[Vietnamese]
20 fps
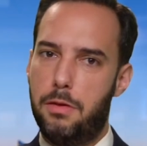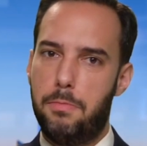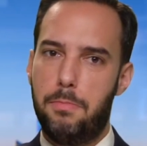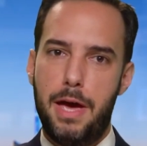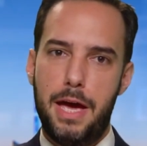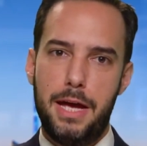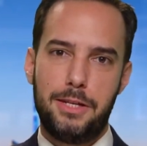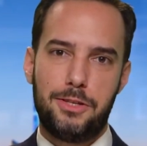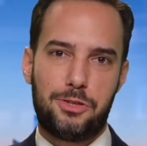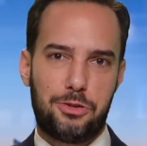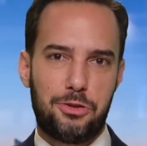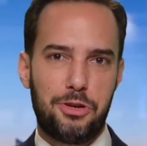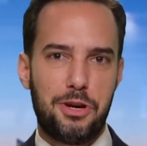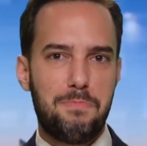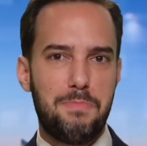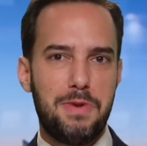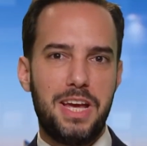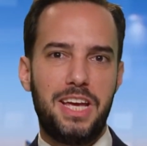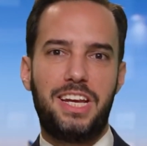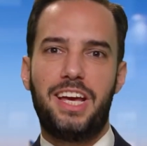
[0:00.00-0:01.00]
Và truyền thông dòng
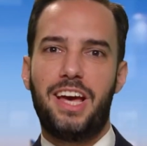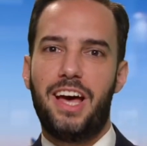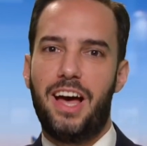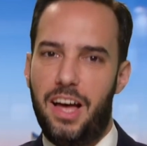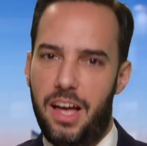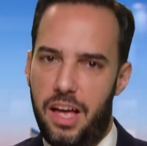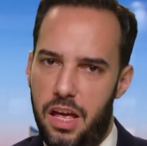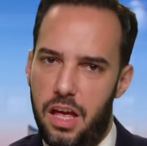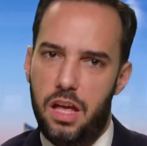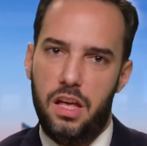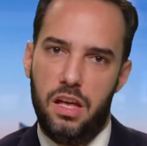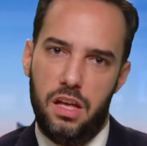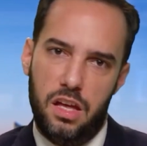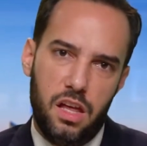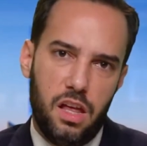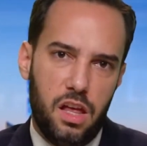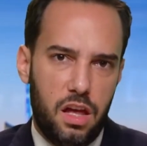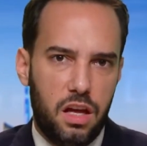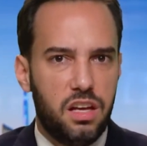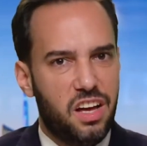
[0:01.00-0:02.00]
chính
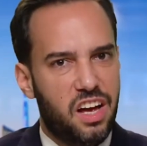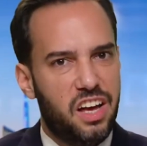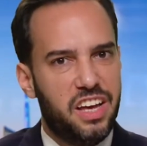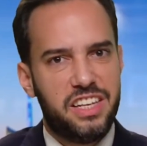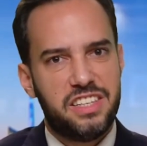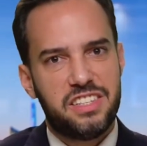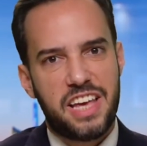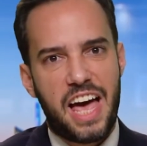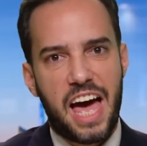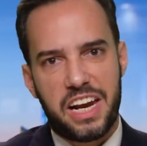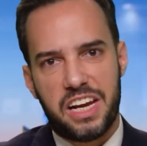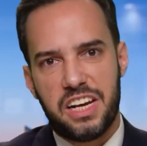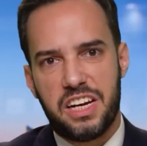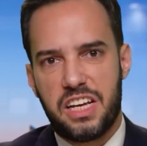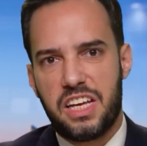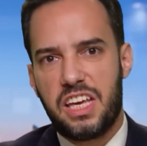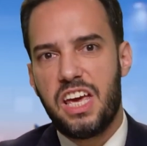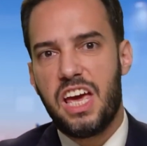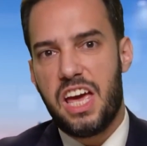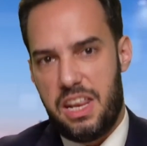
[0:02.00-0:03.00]
lại nhộn nhạo một
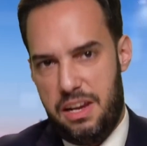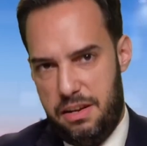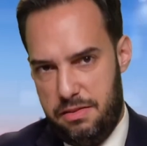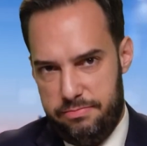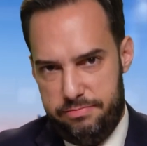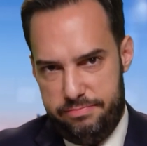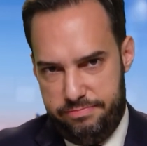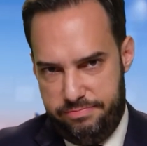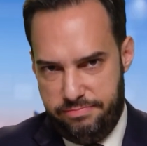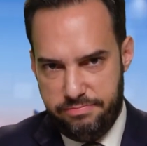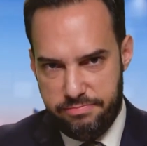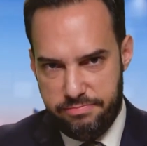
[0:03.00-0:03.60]
lần nữa. Rất